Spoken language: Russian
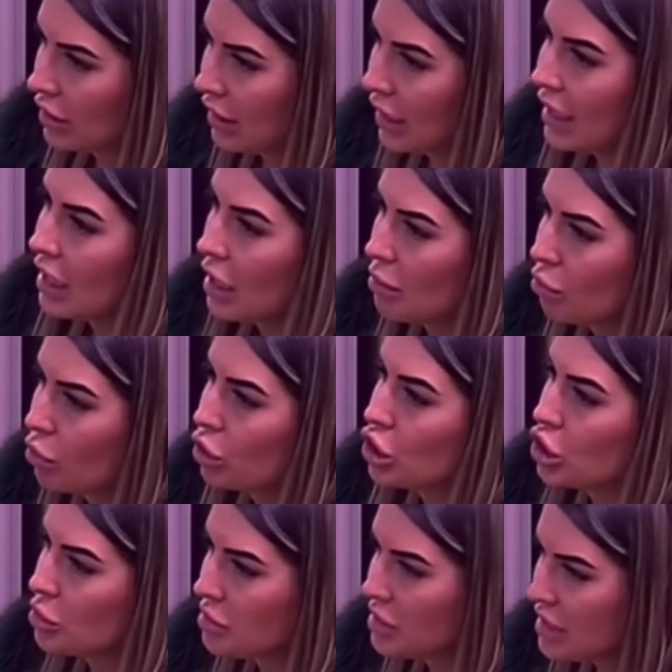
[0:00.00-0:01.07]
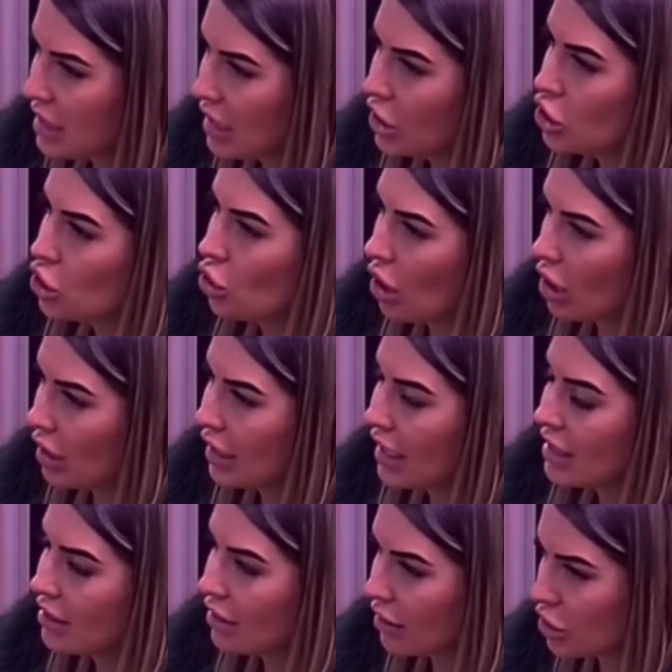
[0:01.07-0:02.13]
ты ей будешь мстить, что
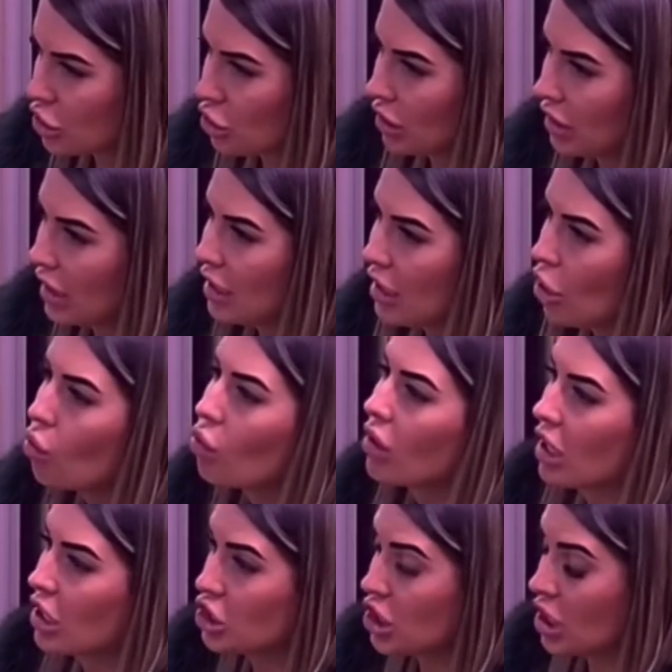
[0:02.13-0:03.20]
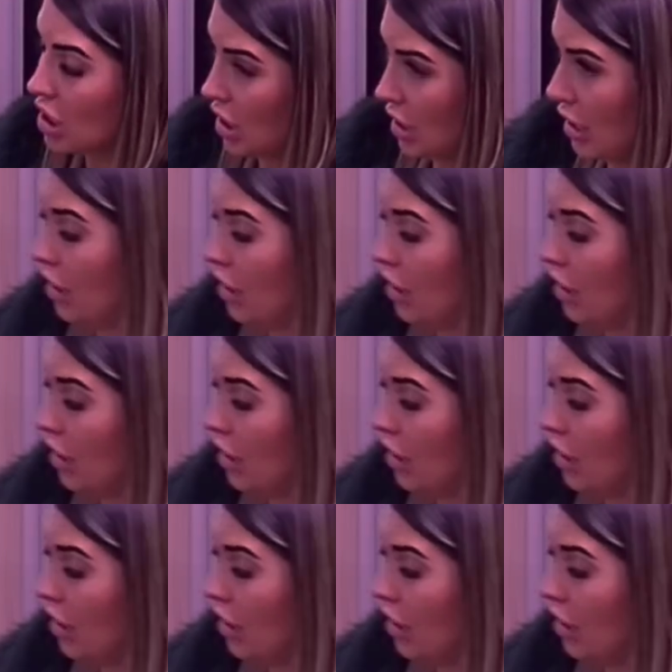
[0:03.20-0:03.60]
она, э, что ты ей угрожала. Я